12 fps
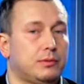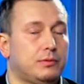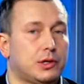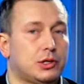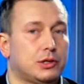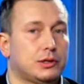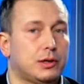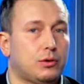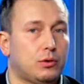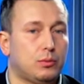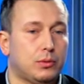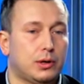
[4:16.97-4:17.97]
ваших
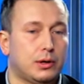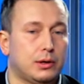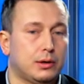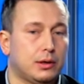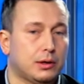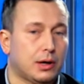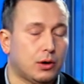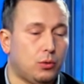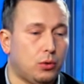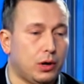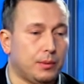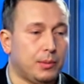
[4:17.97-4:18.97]
знакомых э,
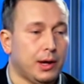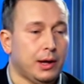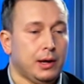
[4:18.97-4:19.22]
алкоголем.